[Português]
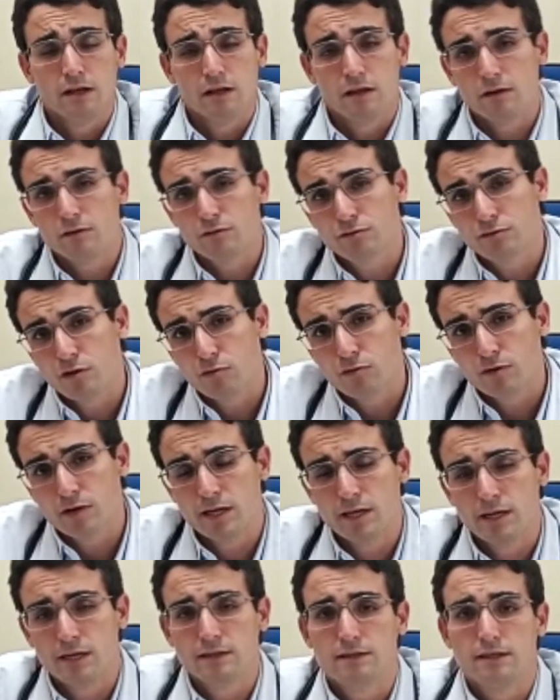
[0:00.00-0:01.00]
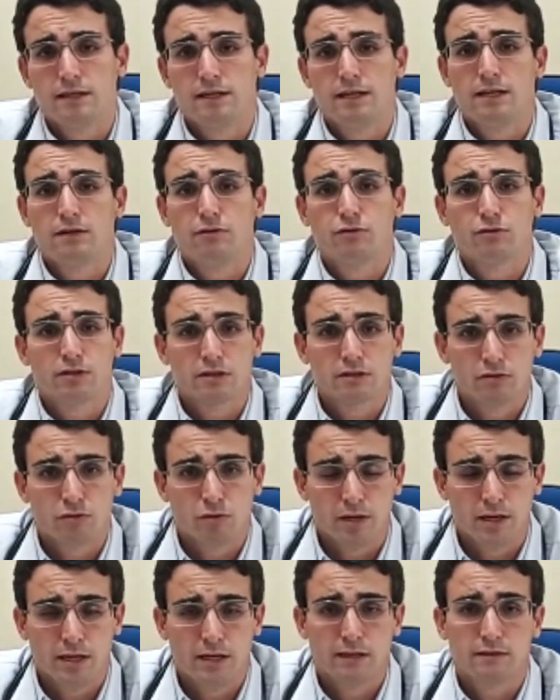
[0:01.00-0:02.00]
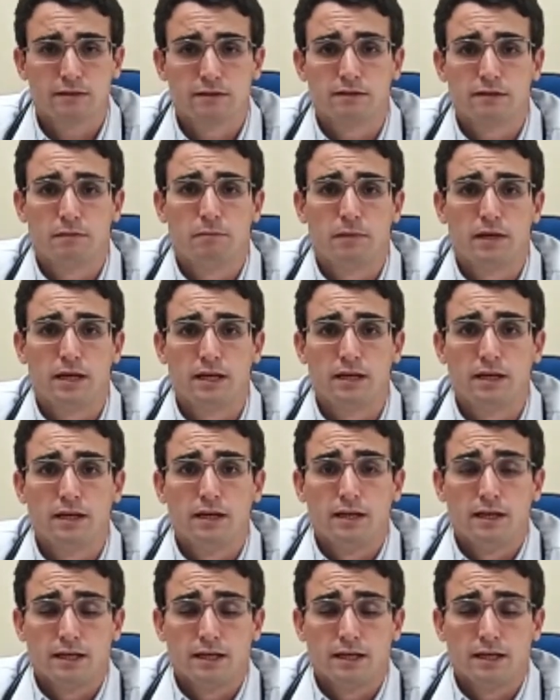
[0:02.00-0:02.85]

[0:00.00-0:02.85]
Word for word: não só o câncer, né, outras doenças também